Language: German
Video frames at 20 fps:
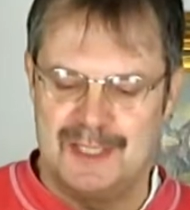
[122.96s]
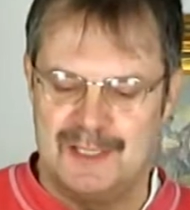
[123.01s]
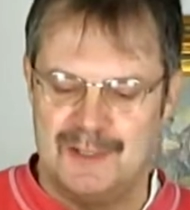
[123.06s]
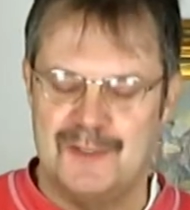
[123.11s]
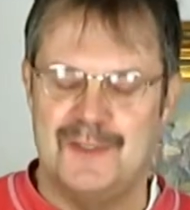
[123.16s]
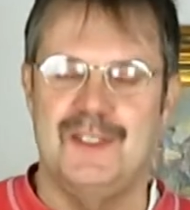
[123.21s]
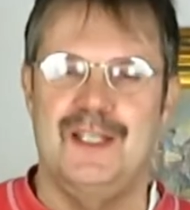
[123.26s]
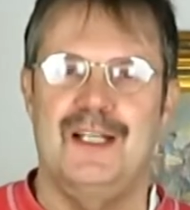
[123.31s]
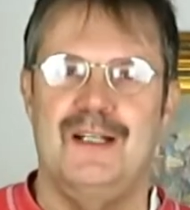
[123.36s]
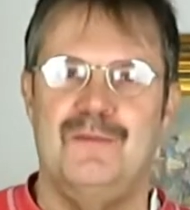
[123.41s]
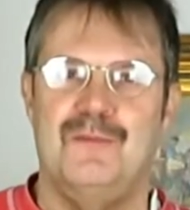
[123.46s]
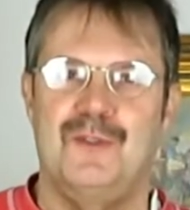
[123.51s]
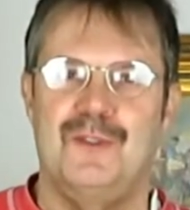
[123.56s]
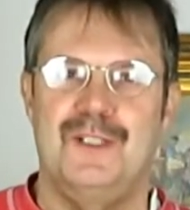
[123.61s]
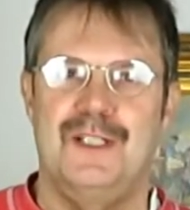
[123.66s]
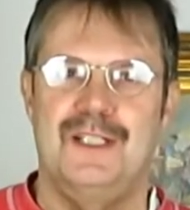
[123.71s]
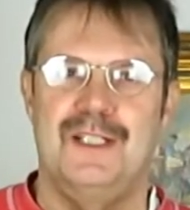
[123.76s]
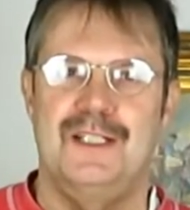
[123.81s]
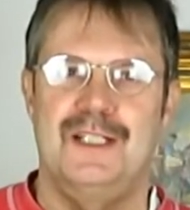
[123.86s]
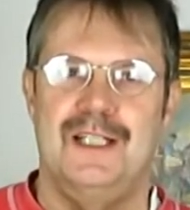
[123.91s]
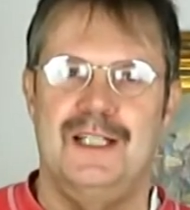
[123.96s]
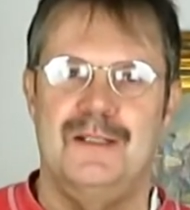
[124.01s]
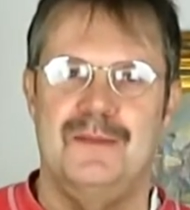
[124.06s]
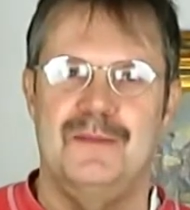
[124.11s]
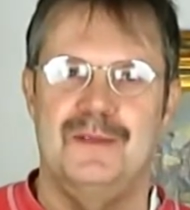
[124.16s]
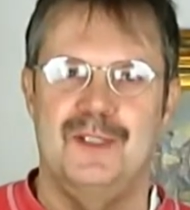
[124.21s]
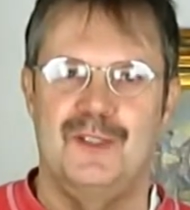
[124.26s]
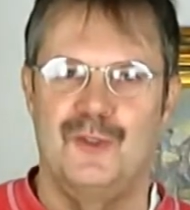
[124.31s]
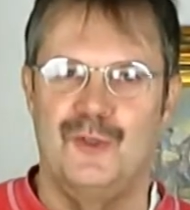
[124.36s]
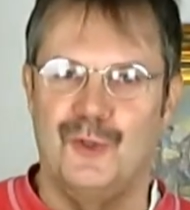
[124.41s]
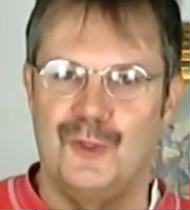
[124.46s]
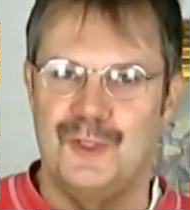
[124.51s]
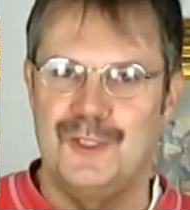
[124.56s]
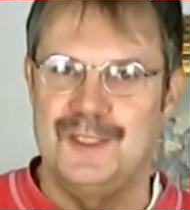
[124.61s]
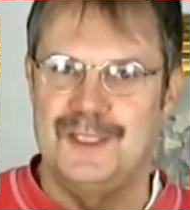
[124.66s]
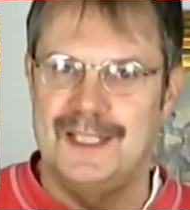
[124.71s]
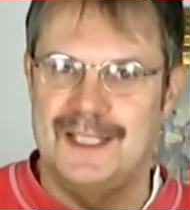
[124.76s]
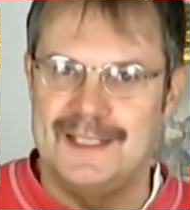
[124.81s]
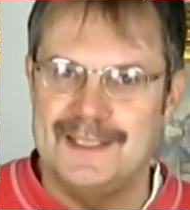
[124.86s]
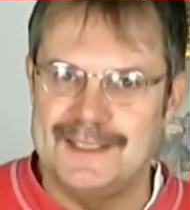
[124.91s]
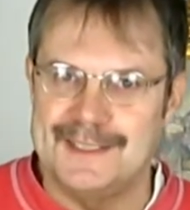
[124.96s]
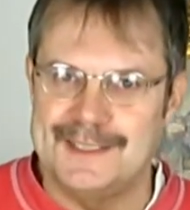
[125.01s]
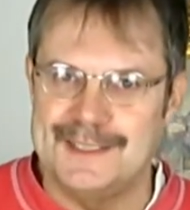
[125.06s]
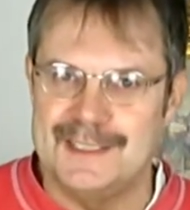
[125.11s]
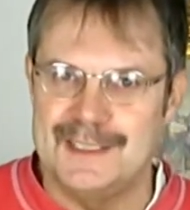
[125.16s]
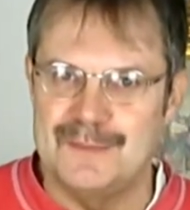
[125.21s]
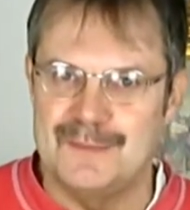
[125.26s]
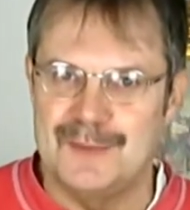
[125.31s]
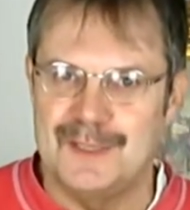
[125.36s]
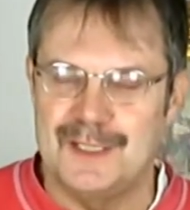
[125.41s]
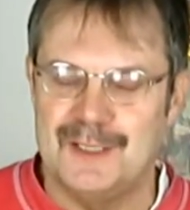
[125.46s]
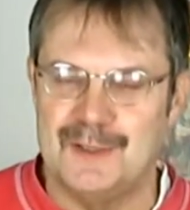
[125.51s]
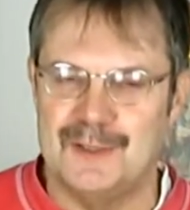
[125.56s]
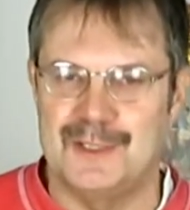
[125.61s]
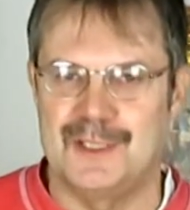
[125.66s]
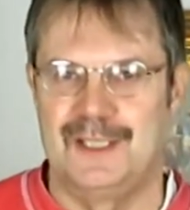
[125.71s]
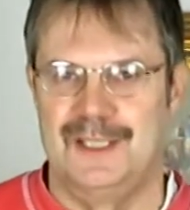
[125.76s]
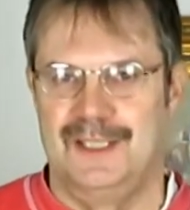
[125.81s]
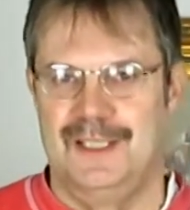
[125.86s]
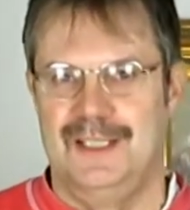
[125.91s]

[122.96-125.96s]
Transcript: 1000 Abonnenten habe ich neun Jahre gebraucht,